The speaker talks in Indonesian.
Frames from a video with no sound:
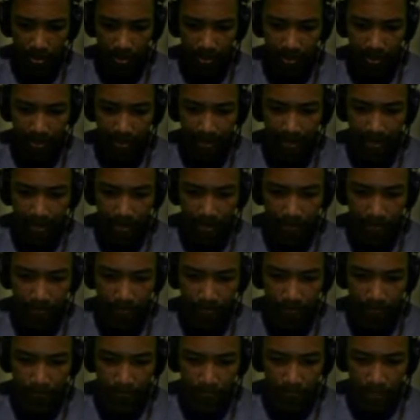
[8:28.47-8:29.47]
ah
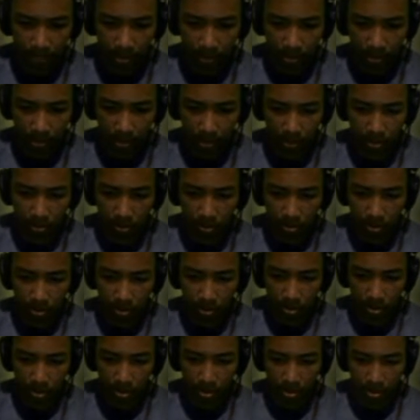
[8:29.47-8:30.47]

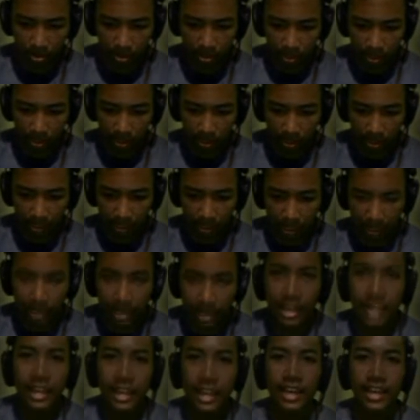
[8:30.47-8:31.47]
terdorong soal ada
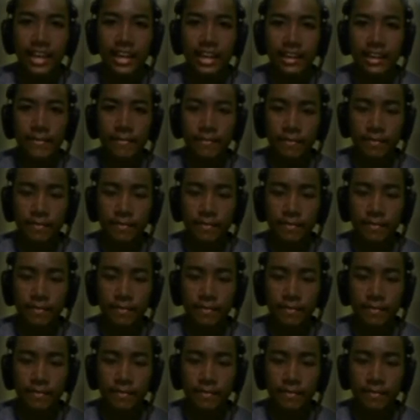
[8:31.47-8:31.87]
air